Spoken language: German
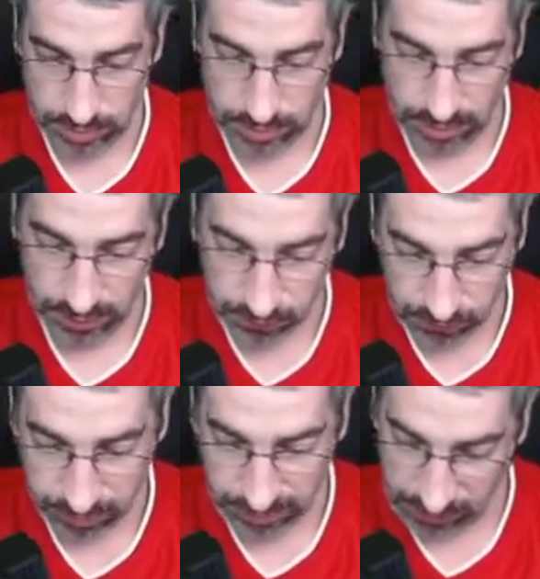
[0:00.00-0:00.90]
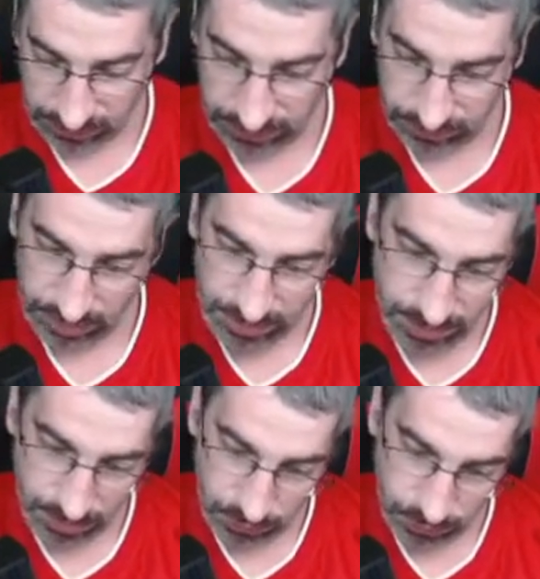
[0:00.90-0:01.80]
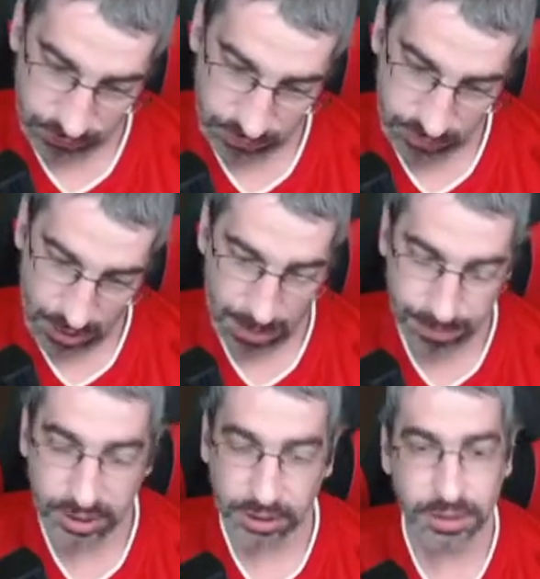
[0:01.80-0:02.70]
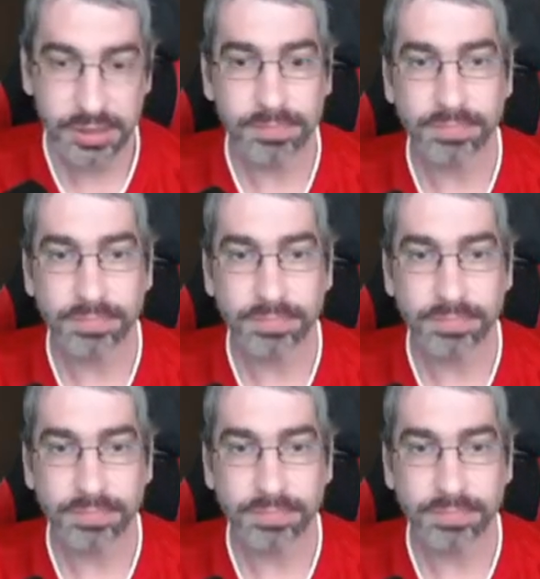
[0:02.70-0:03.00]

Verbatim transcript: Der nächste Spieler ist hier von Leverkusen, Amiri.